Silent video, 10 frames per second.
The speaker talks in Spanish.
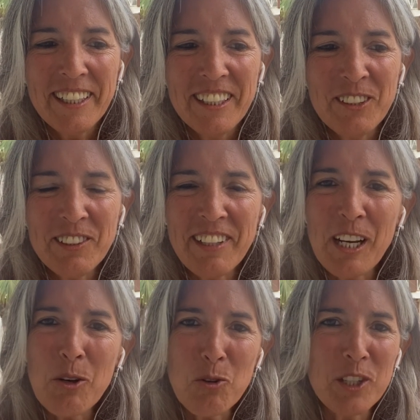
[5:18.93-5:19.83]
no es a
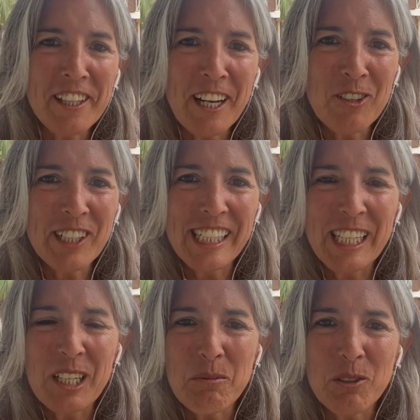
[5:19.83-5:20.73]
la oscuridad lo que le
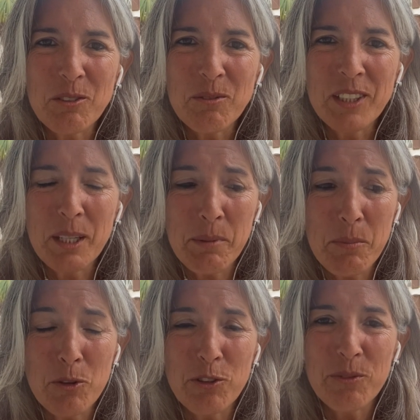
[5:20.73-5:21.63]
tenemos,
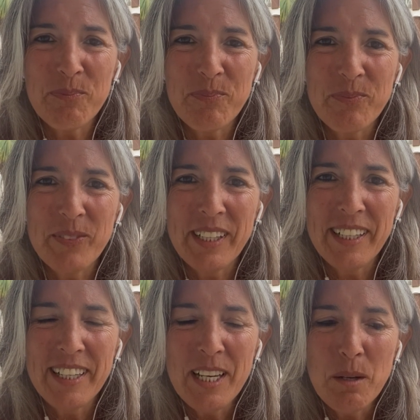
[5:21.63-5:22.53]
tememos.
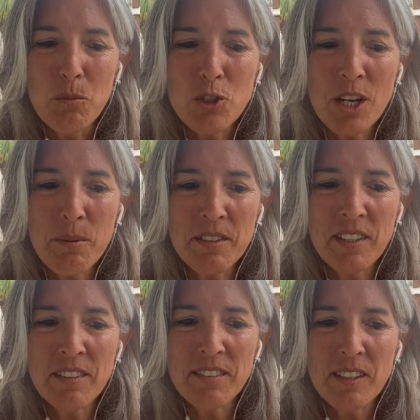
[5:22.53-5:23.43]
Muchas
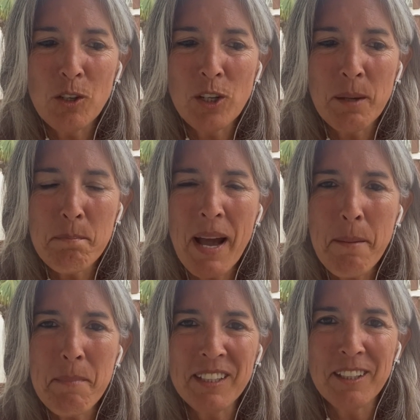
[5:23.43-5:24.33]
veces lo que
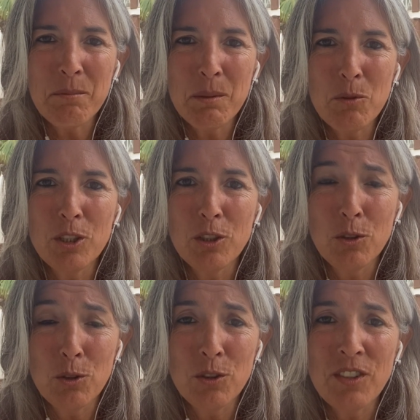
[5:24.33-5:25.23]
más, más tememos de
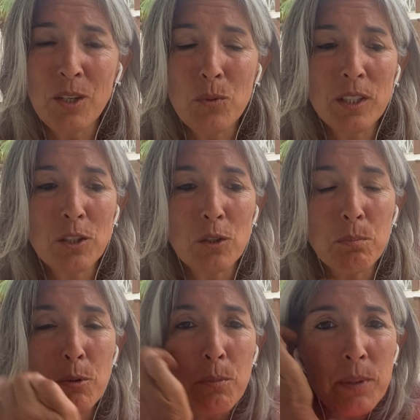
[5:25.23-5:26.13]
todo es a, nuestro
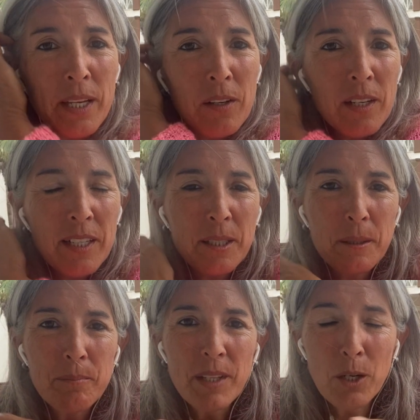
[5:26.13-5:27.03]
propia,
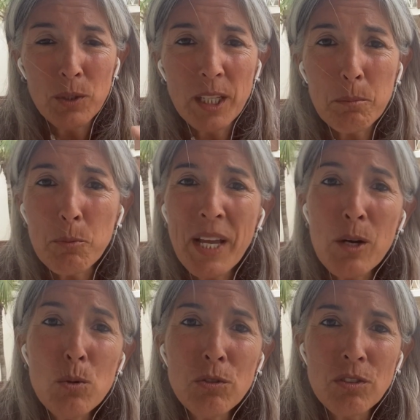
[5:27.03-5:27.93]
a nuestra propia
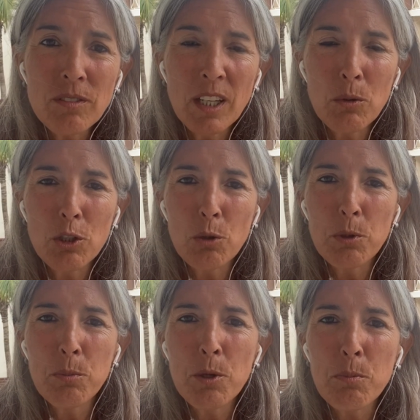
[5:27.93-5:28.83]
luz, a nuestro
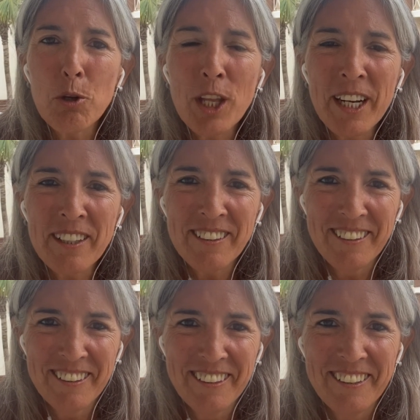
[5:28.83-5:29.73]
propio poder,
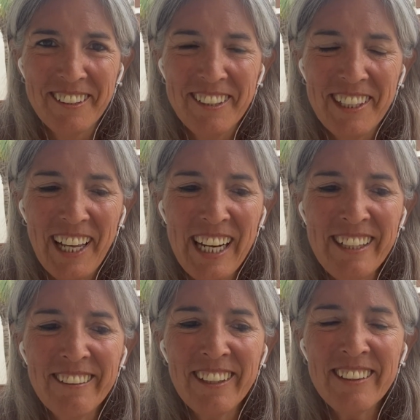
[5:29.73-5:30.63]
al
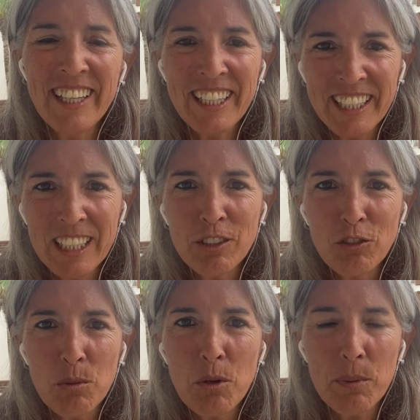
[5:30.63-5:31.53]
entender quiénes
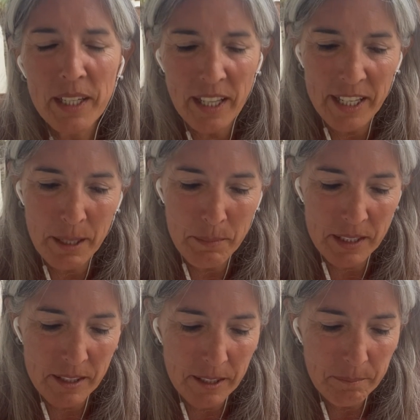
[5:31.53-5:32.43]
somos
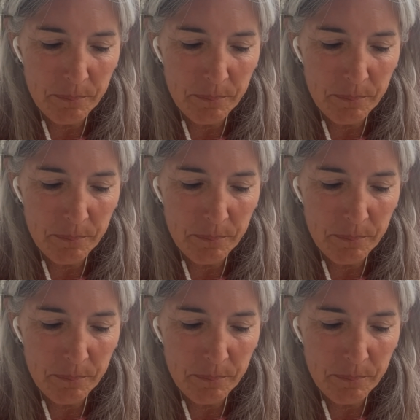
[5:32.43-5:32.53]
verdaderamente.